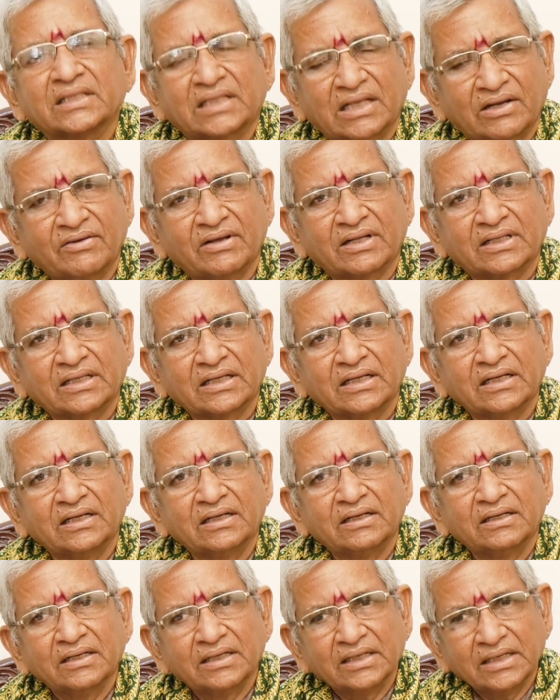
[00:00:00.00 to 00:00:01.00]
తర్వాత
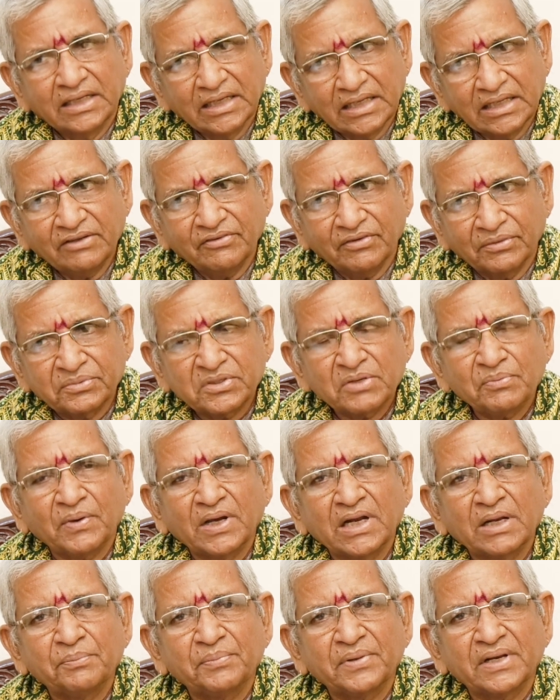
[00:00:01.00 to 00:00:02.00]
ఇది
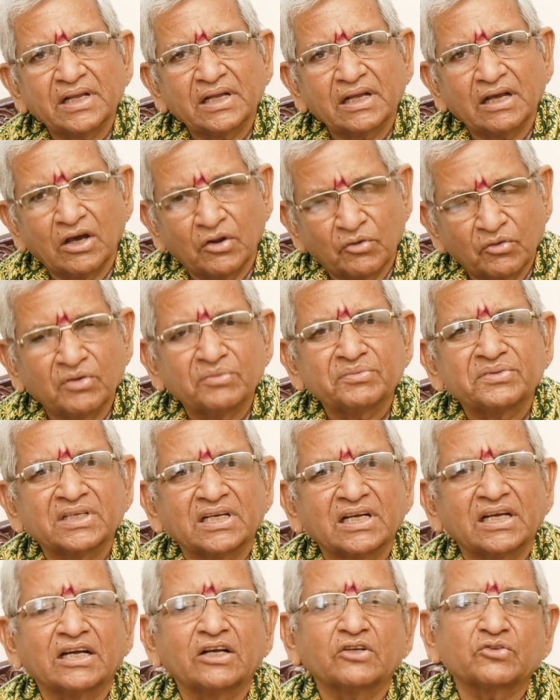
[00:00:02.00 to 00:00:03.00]
వంశపారంపర్యంగా
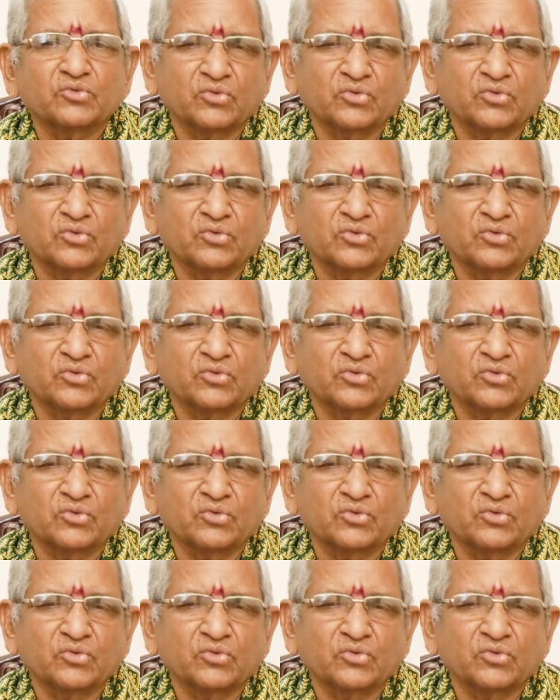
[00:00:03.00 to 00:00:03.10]
అనువంశికంగా